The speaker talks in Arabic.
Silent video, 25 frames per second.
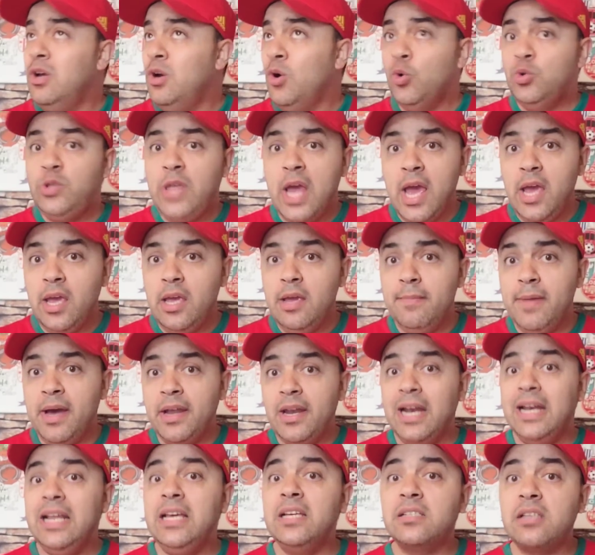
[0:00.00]
ودائما
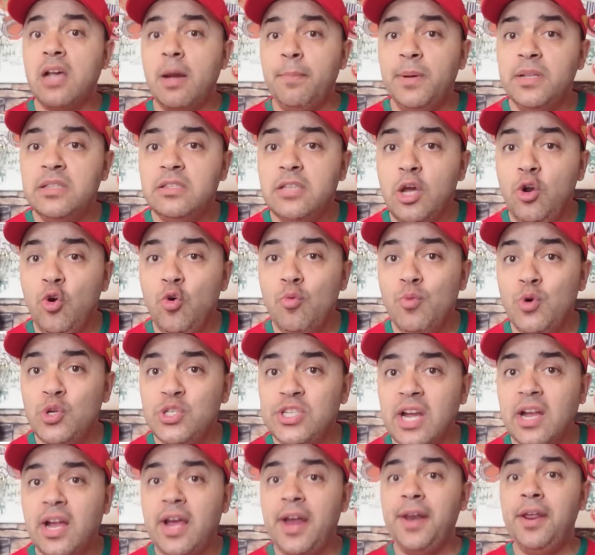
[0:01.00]
الاصابات ديالو
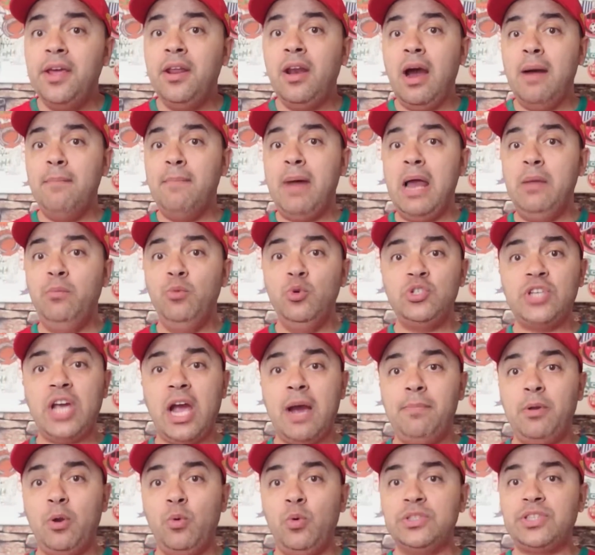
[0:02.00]
متكرره مع
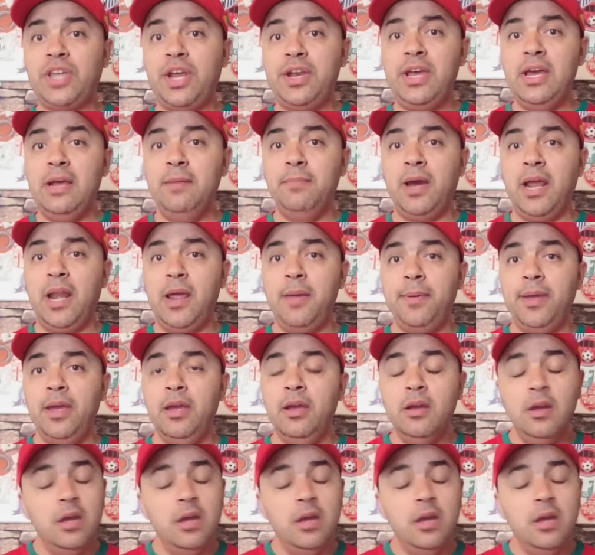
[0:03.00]
المنتخب الوطني المغربي